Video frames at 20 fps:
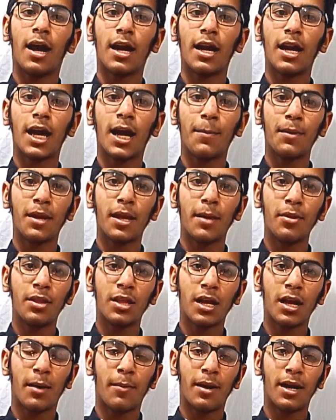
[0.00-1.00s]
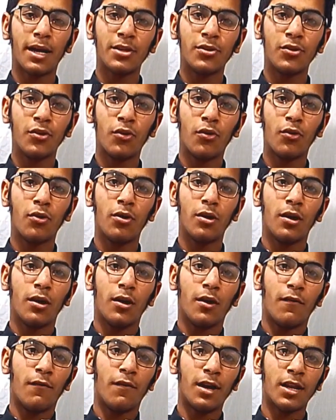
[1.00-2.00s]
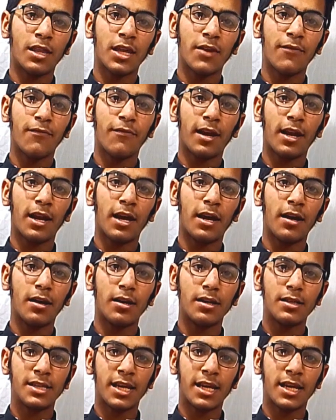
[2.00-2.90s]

अगर आपने अभी तक हमारे जो व्हाट्सएप वाला